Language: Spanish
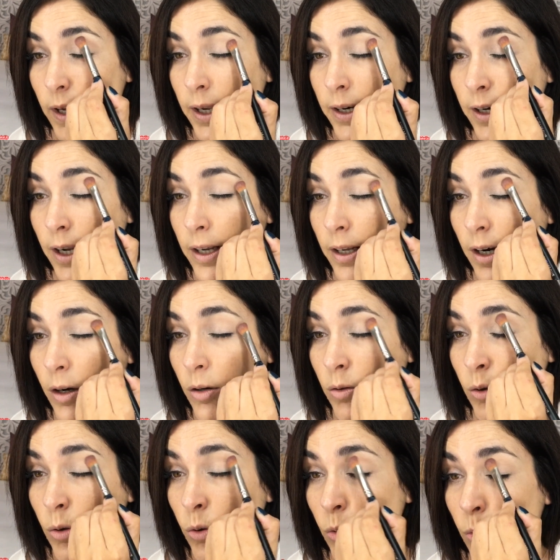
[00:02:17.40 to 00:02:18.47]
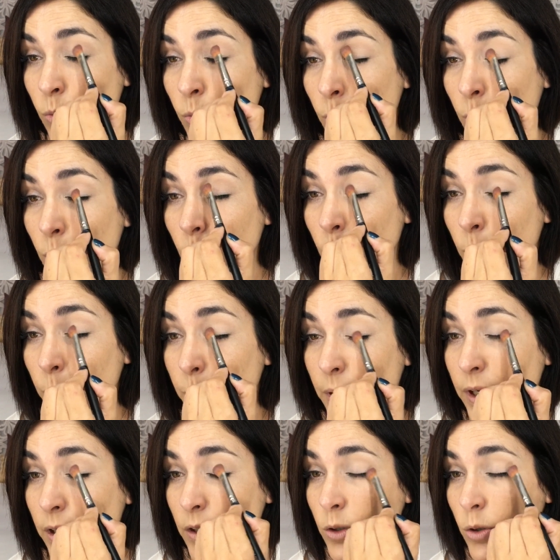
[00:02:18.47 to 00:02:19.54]
Es nada, un
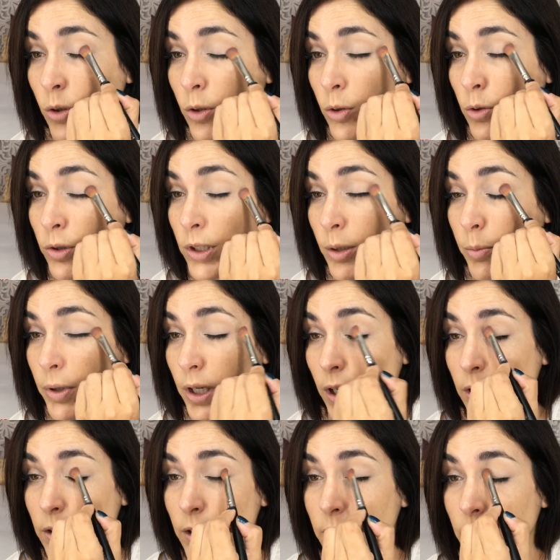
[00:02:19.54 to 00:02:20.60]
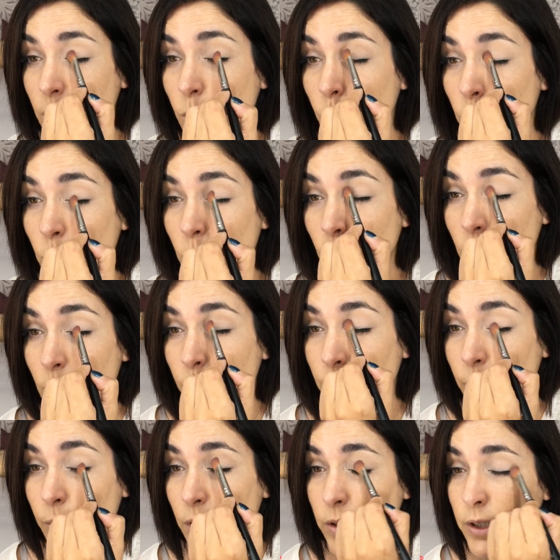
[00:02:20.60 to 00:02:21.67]
pequeño roce para sellar un poco la
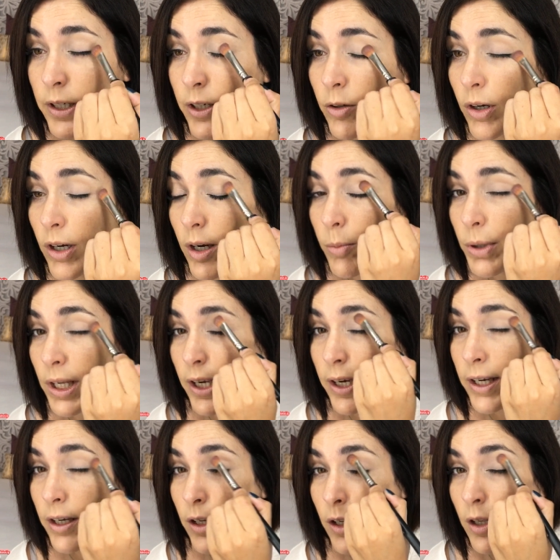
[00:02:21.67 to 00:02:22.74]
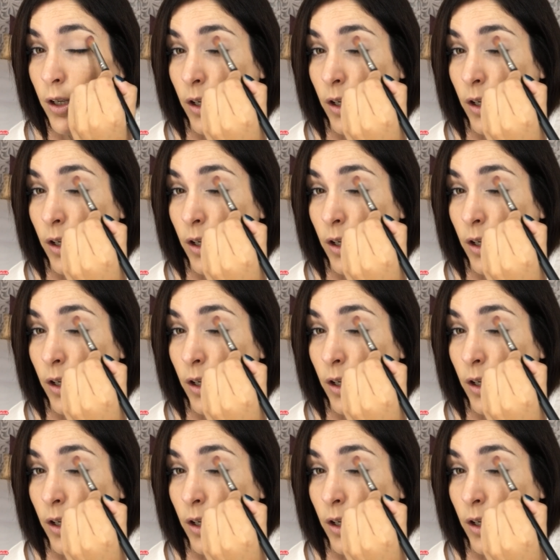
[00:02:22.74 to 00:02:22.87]
prebase, que no haga pliegue